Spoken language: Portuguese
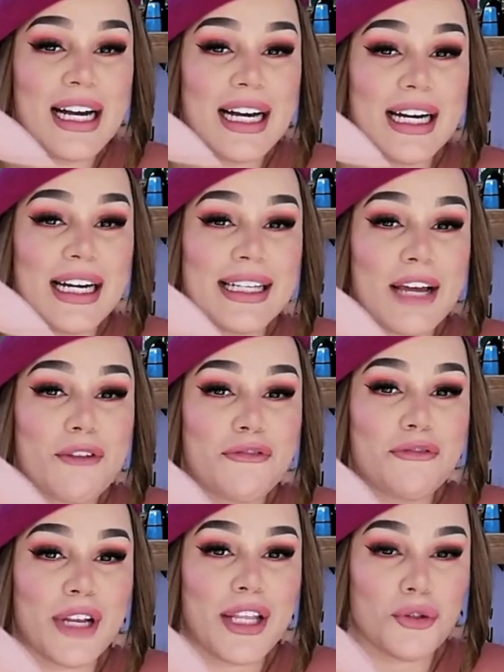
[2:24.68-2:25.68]
ah, na
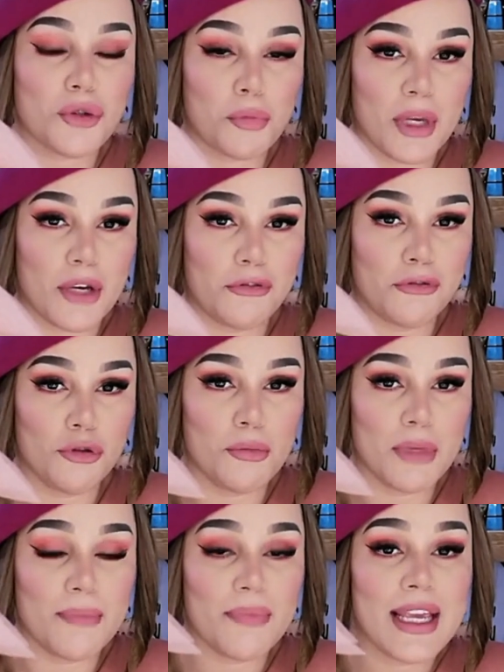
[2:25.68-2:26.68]
frente do
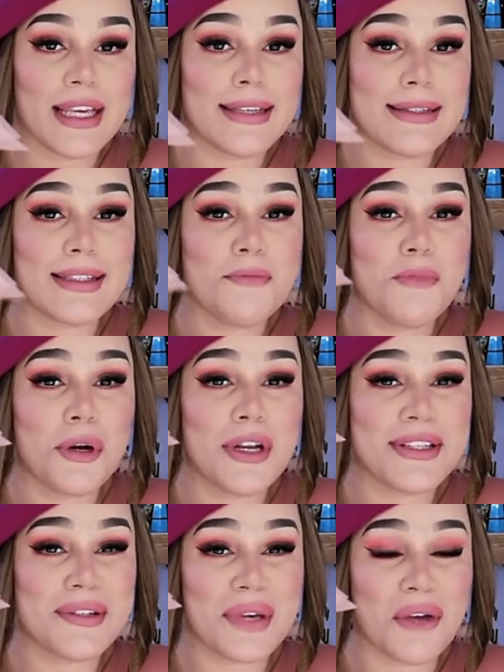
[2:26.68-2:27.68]
perfume, que
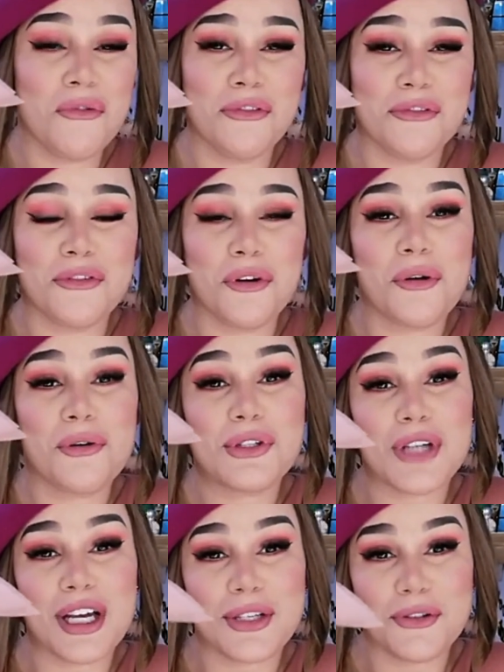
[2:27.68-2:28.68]
simboliza o que? Um fogo
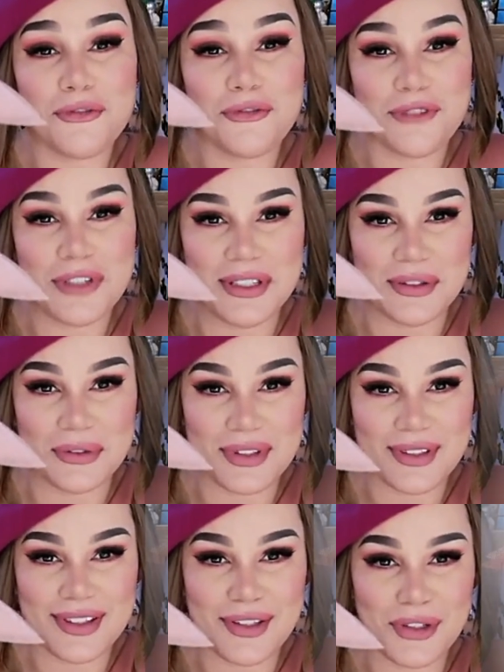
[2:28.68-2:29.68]
de artifício.
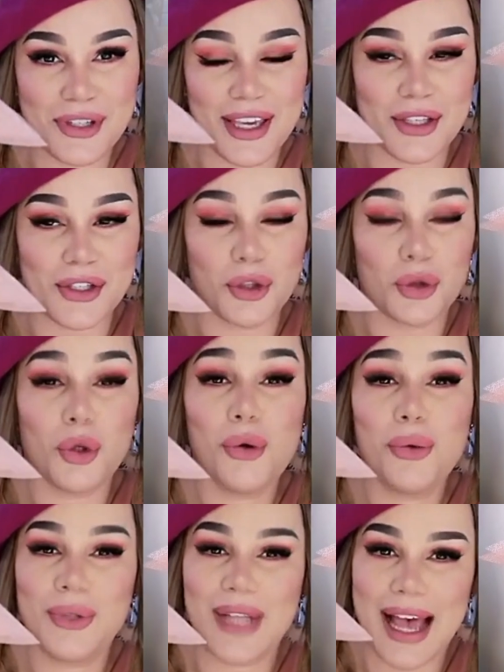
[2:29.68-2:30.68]
Sim, gente,
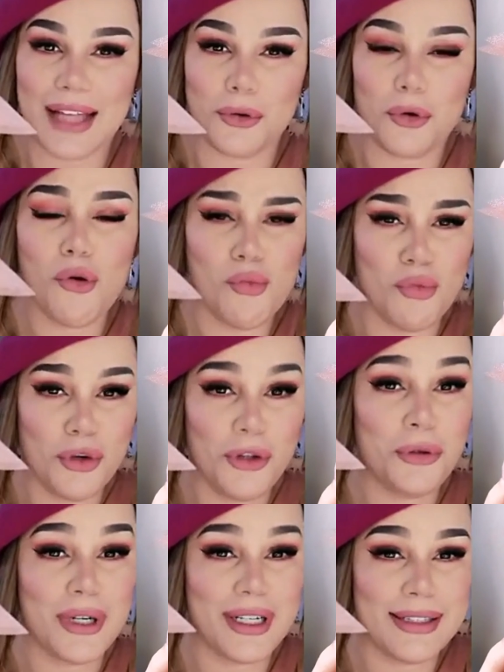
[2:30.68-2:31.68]
dourado, com
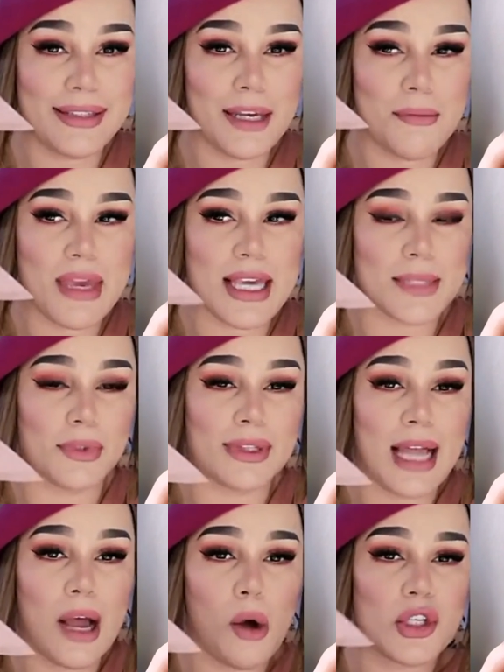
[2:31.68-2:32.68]
muito glitter mesmo,
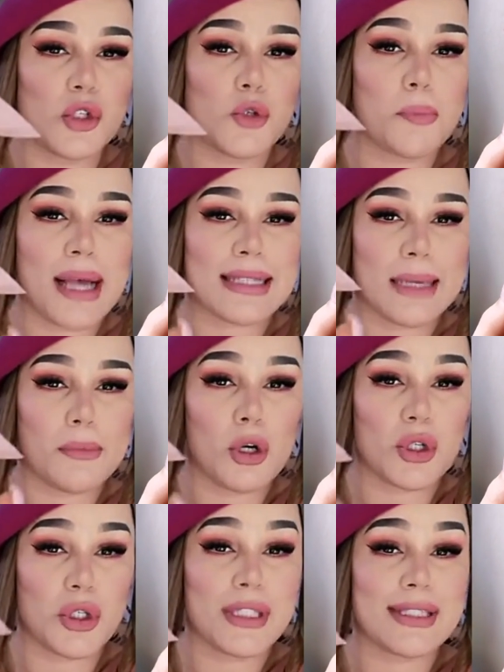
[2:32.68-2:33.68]
tá? Ó, a gente passa a mão,
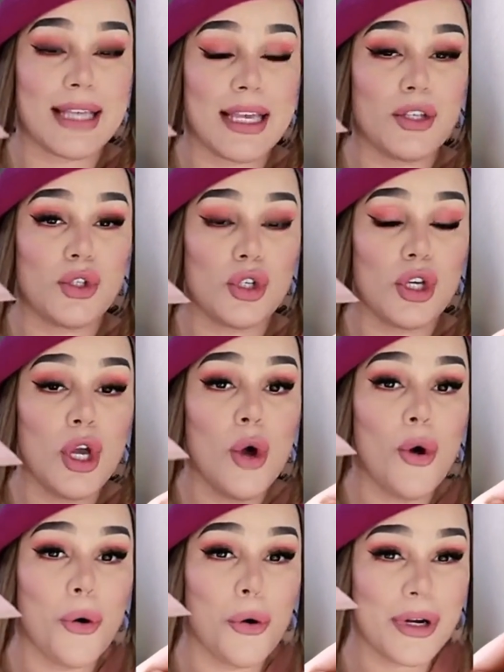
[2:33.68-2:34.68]
a gente sente
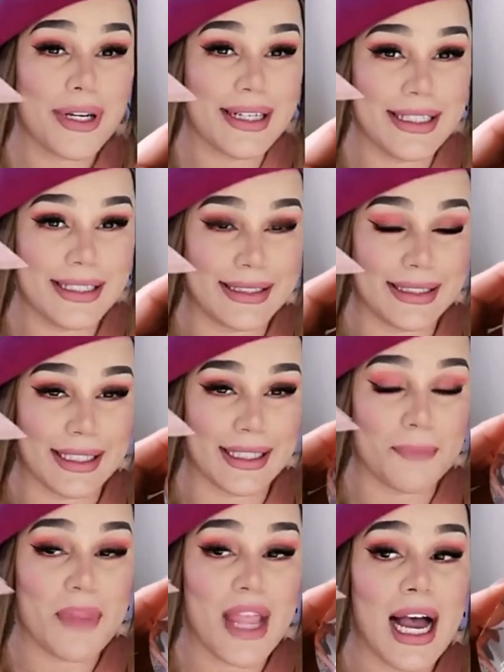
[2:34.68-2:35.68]
o
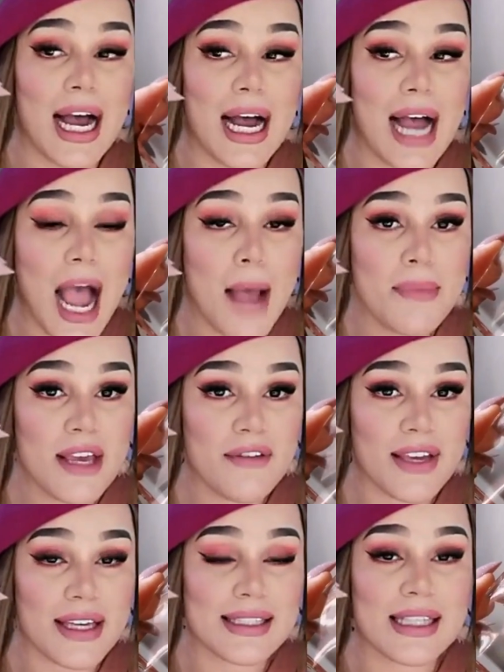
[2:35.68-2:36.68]
glitter. Ah, a minha
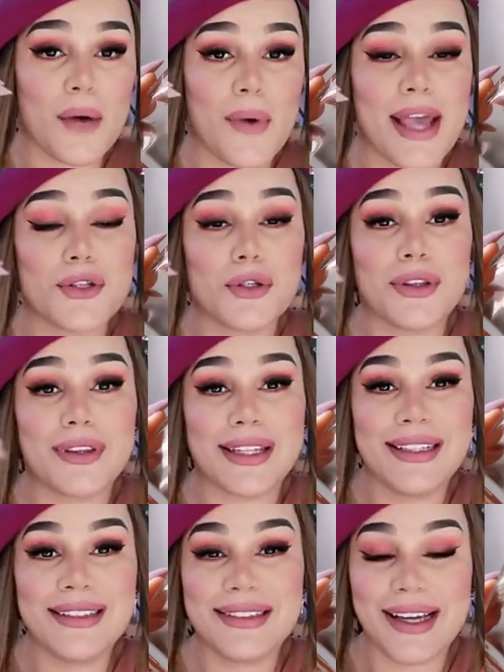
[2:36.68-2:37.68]
versão é de
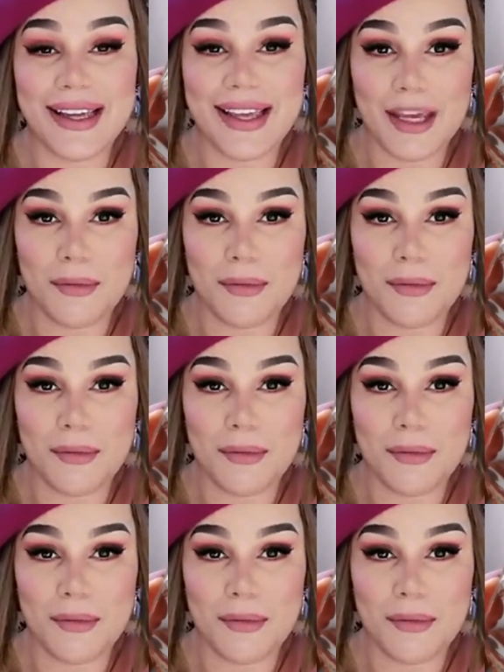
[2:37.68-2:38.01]
30